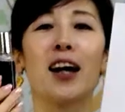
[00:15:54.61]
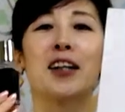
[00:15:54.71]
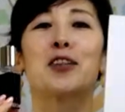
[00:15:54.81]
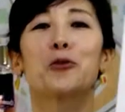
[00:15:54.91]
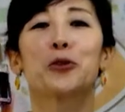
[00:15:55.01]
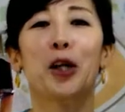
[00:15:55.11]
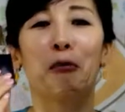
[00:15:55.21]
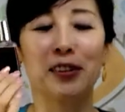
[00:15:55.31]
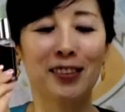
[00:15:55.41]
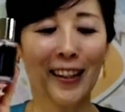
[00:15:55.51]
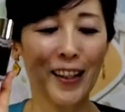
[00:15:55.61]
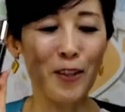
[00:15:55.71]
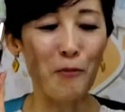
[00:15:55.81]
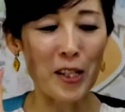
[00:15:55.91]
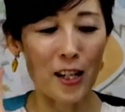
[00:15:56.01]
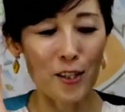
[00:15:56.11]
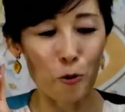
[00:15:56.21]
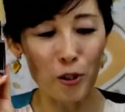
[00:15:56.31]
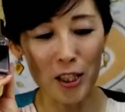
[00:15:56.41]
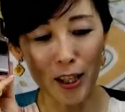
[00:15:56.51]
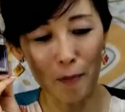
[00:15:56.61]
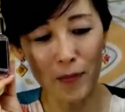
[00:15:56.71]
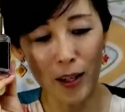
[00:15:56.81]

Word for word: ありがとうございますまさにそうでした。